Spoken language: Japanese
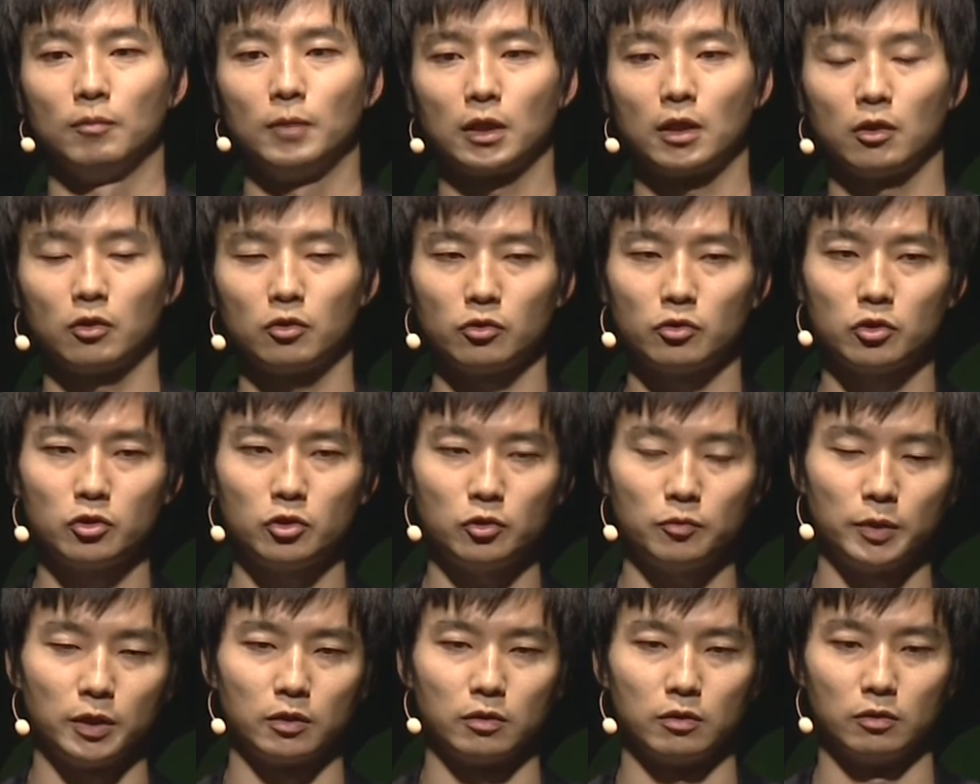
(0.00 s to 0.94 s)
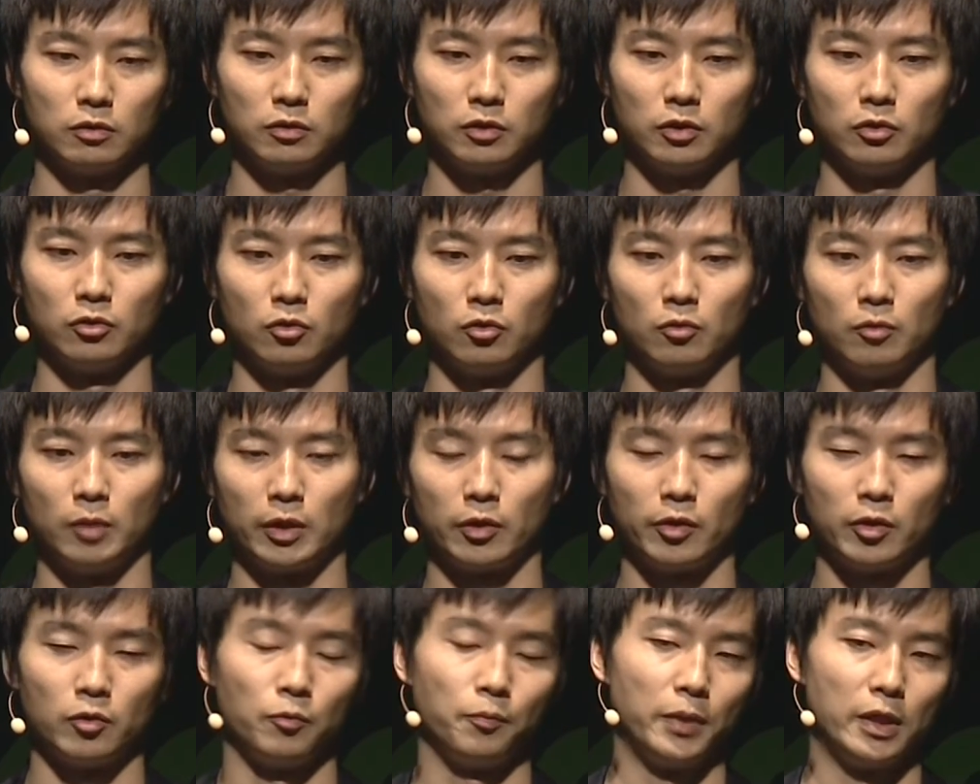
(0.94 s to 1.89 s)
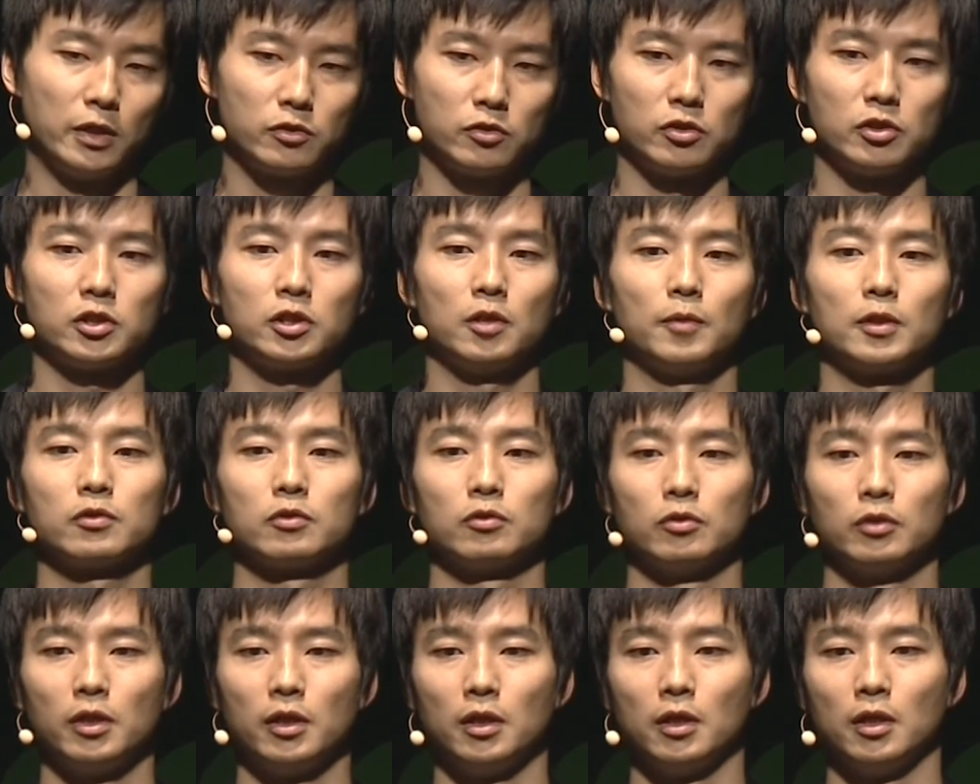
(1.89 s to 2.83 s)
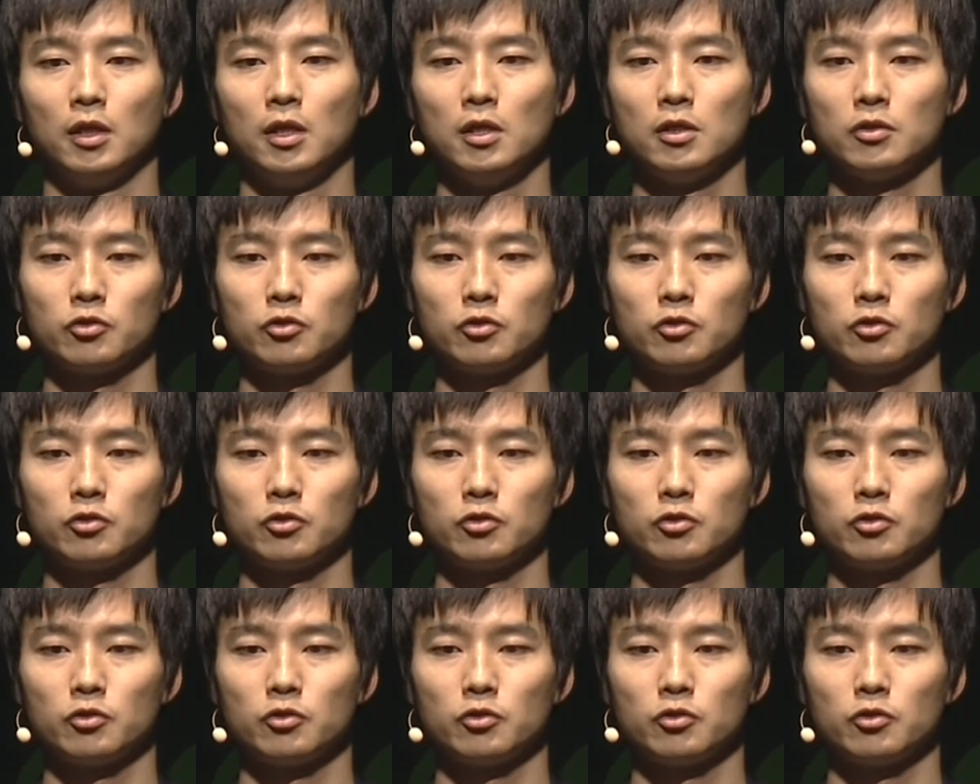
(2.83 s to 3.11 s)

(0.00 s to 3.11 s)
まあ、結局クービックっていうのを我々もベースにしてますので